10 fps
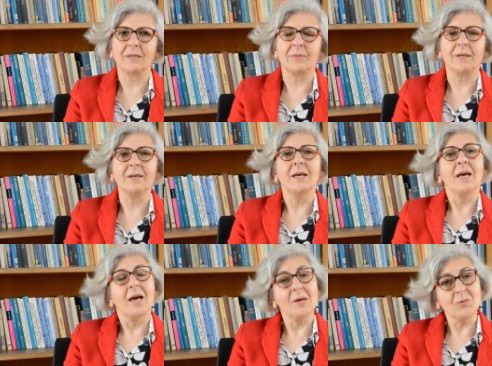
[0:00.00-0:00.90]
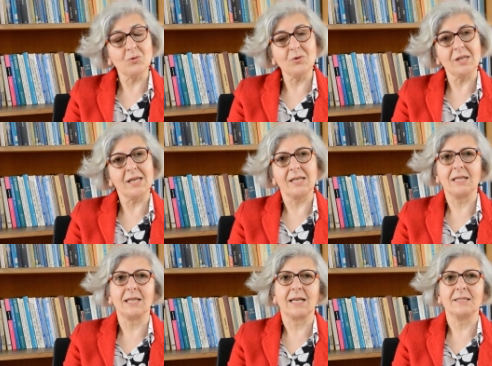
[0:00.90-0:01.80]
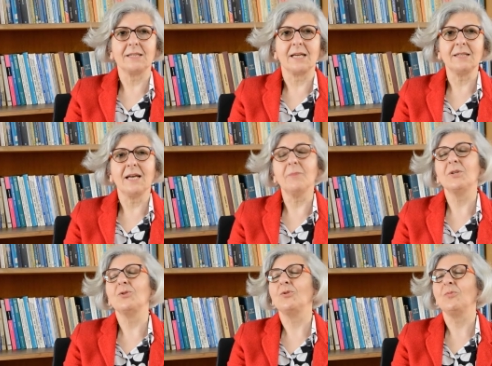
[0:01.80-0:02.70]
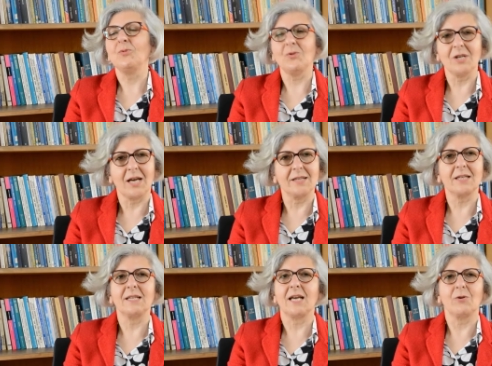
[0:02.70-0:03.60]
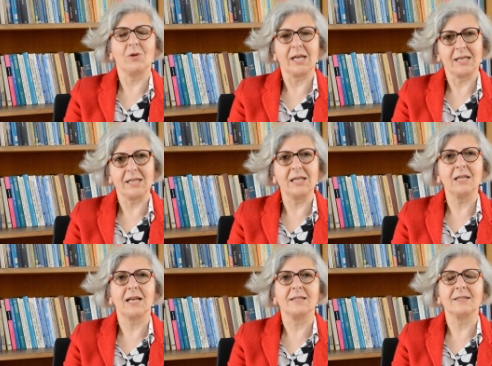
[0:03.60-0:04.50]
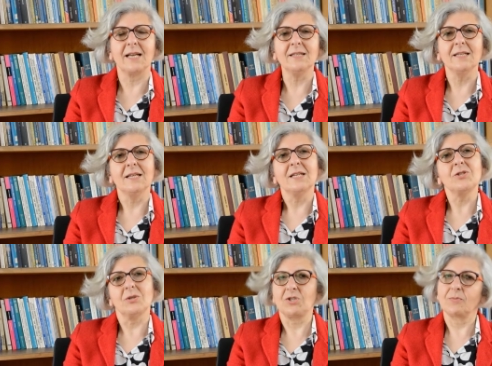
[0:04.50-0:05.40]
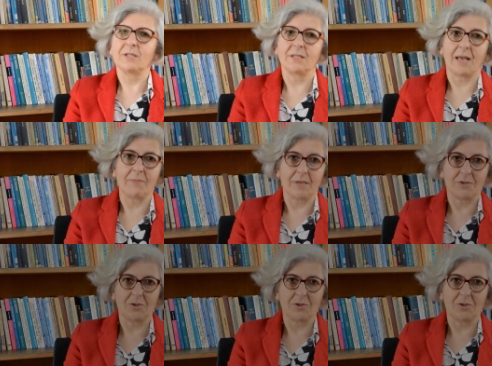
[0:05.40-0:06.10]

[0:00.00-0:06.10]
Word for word: gibi hem Türkiye'yi ilgilendiren hem de tüm dünyadaki diğer ülkeleri ilgilendiren çalışmaları yapmaya